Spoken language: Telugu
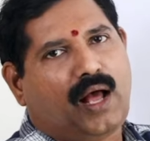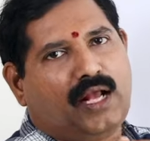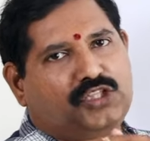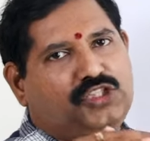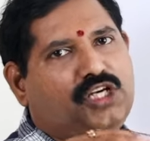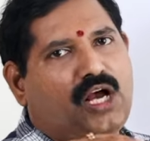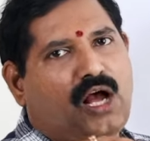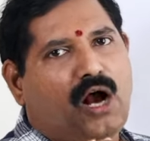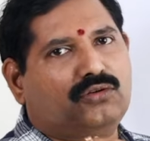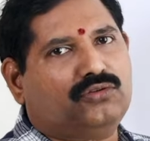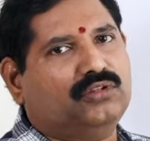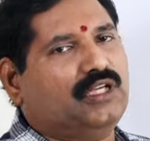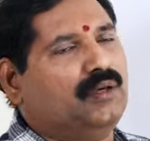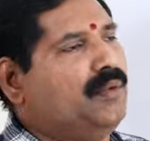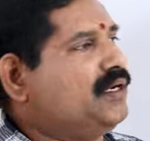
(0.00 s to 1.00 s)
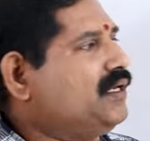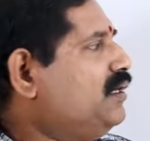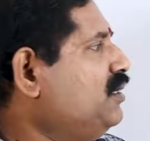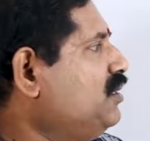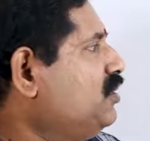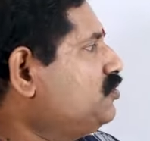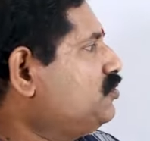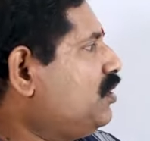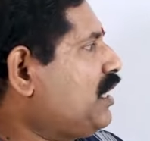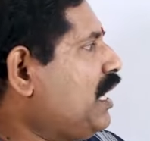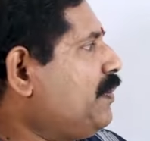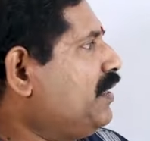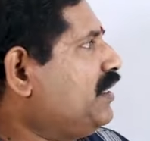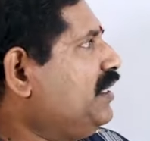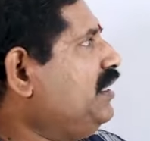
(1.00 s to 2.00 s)
ఆచి ఆగుతుందన్నమాట సో
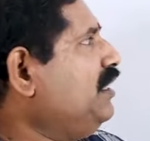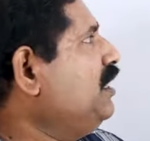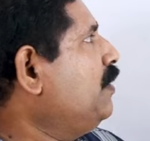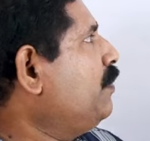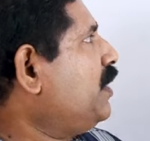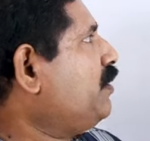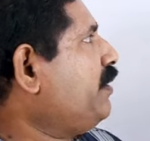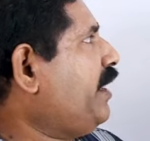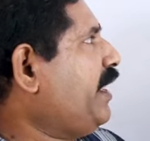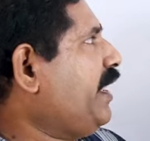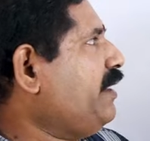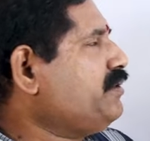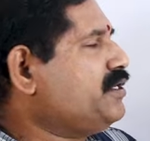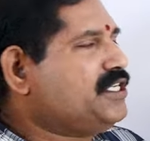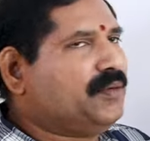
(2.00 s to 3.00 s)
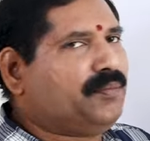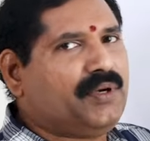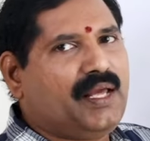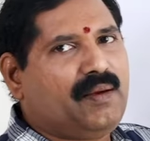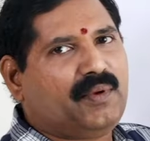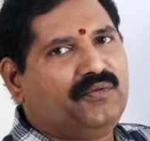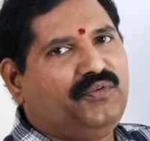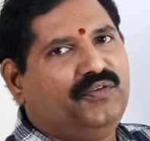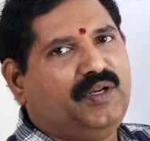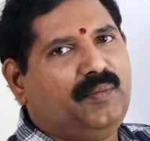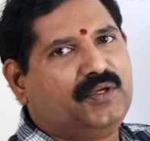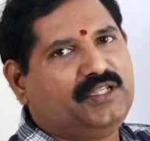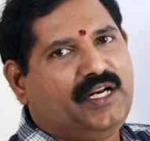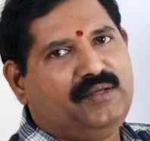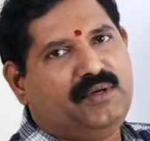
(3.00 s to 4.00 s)
కాబట్టి మనం ఏం చేసేటప్పుడే మనం ఫిఫ్టీ
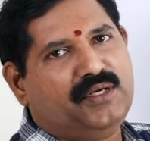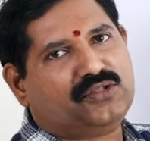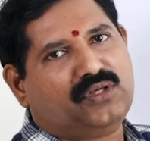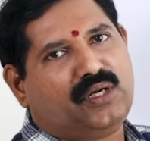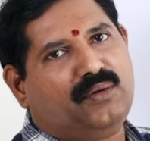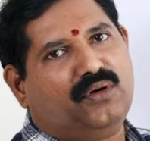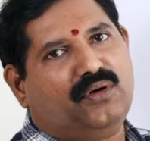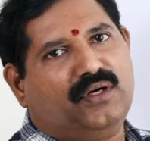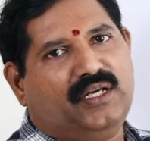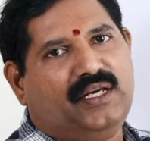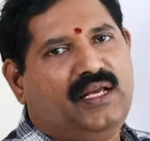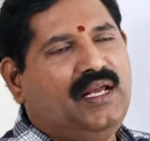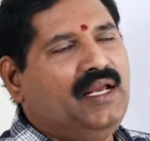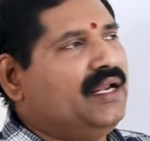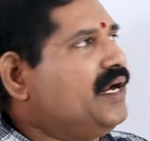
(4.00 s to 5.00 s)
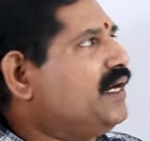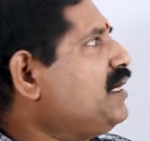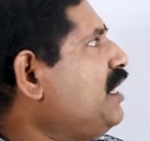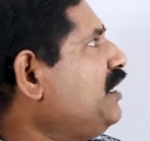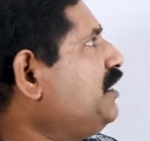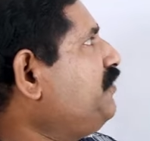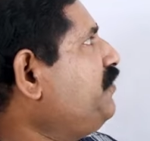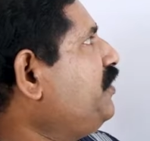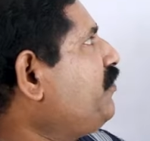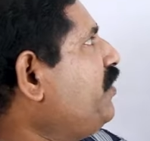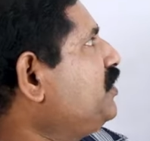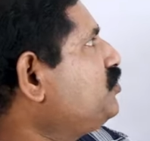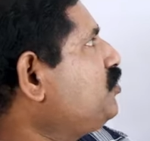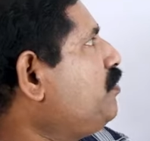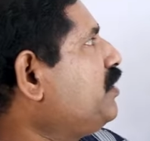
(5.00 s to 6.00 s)
పర్సెంట్ ఇన్వెస్ట్ చేసుకున్నాం అనుకోండి ఇట్లాంటి
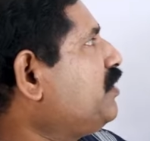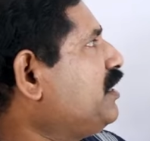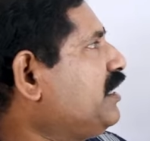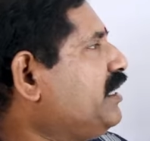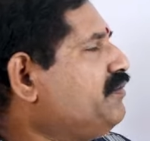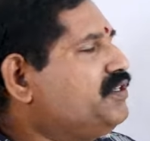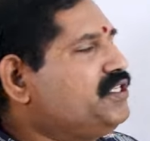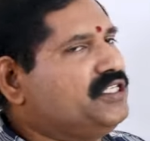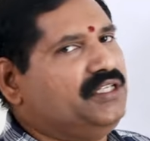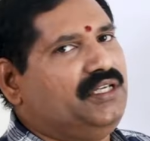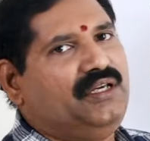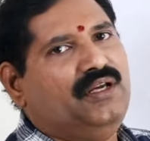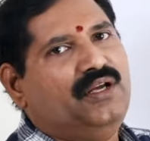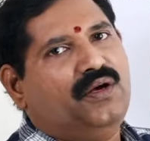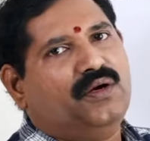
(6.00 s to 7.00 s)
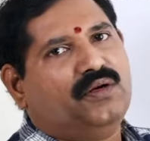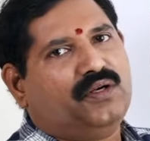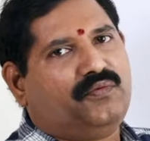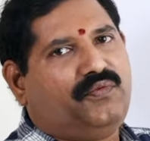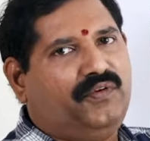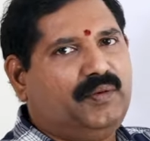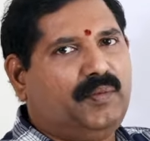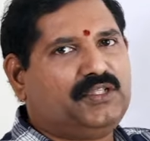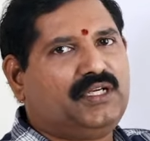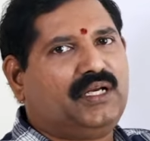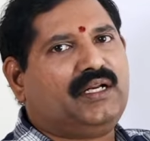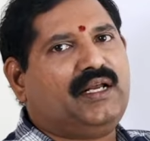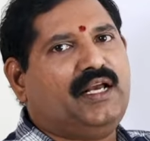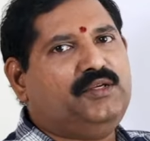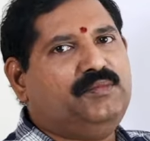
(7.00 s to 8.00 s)
ఫండ్స్లో మనం కనుక ఇన్వెస్ట్ చేసి ఫిఫ్టీ పర్సెంట్ కనుక